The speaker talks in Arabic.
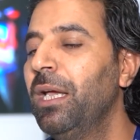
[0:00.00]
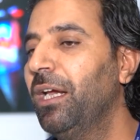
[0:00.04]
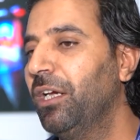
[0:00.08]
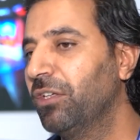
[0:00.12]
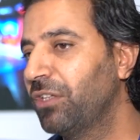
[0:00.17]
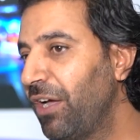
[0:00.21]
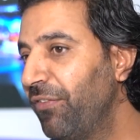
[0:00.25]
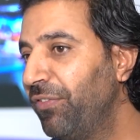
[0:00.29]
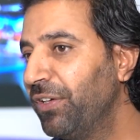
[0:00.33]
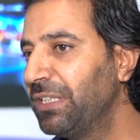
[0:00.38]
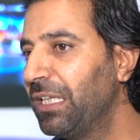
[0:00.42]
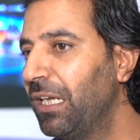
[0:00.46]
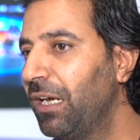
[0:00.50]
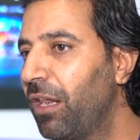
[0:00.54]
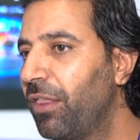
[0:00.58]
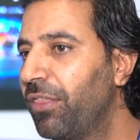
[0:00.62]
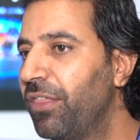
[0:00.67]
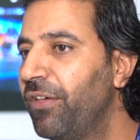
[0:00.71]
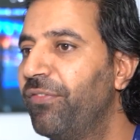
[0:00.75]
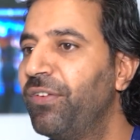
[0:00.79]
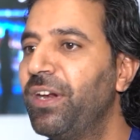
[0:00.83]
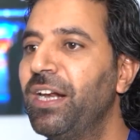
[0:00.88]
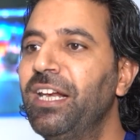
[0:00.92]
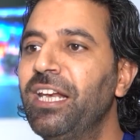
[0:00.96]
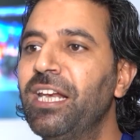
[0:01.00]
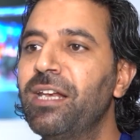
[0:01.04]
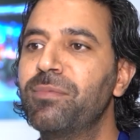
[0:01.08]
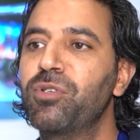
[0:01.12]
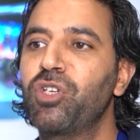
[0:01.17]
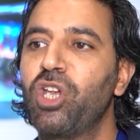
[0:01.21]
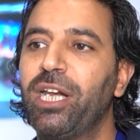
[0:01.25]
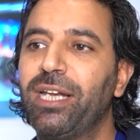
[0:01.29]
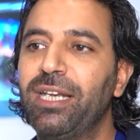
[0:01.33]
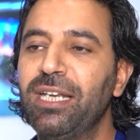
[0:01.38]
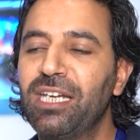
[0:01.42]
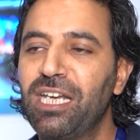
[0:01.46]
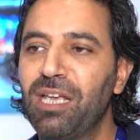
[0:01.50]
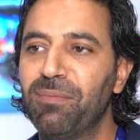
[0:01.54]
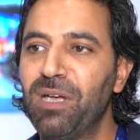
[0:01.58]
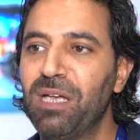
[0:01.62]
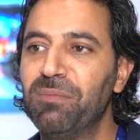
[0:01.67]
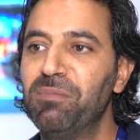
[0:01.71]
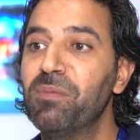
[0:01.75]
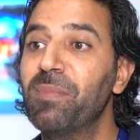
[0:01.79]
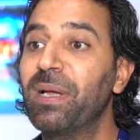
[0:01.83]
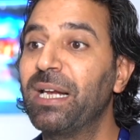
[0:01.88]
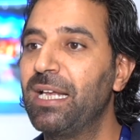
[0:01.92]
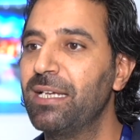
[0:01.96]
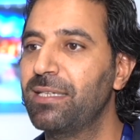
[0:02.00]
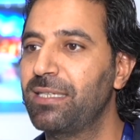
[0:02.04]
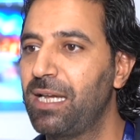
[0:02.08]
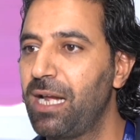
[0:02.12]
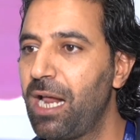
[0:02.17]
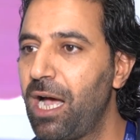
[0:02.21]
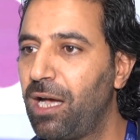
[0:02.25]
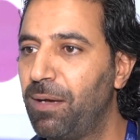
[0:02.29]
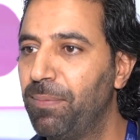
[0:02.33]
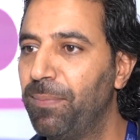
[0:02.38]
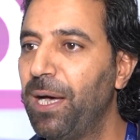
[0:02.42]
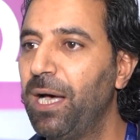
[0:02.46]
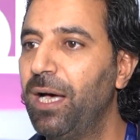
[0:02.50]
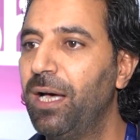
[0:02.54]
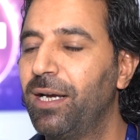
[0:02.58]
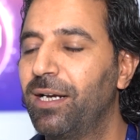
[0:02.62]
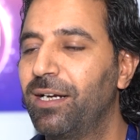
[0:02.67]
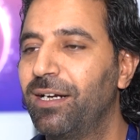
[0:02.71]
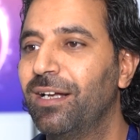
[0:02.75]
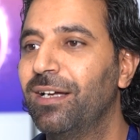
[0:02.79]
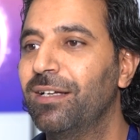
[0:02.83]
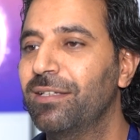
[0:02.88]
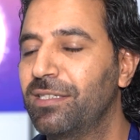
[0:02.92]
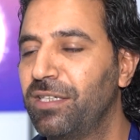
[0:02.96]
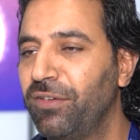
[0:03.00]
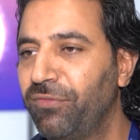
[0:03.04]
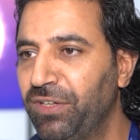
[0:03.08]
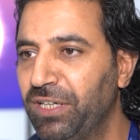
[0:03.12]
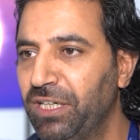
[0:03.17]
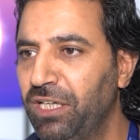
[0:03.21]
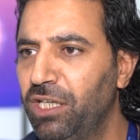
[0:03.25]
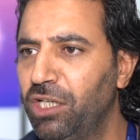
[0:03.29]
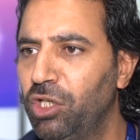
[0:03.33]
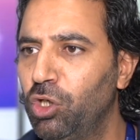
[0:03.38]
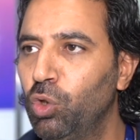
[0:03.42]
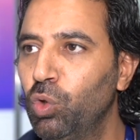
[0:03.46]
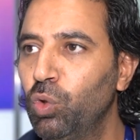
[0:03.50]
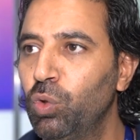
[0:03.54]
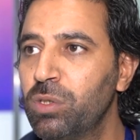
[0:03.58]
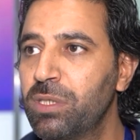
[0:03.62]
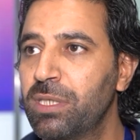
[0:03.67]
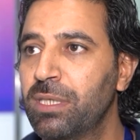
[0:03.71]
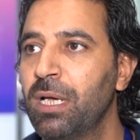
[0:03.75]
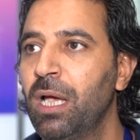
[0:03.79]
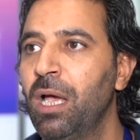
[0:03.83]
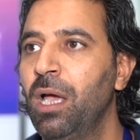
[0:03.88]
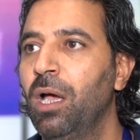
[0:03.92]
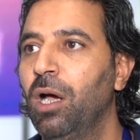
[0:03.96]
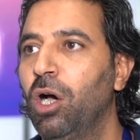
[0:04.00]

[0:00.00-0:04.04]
إضافة للظفرة نحن مشاركين كمان بمركز الأخبار 7 آه، اي نيوز